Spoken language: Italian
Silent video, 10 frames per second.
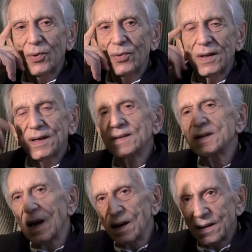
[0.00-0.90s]
più
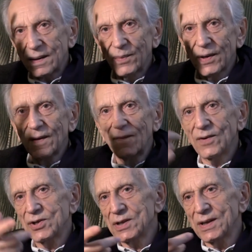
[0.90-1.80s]
interessante perché
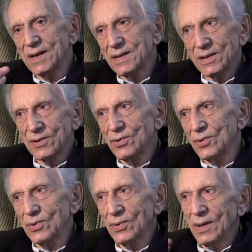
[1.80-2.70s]
invece di essere
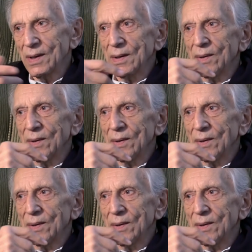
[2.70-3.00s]
solo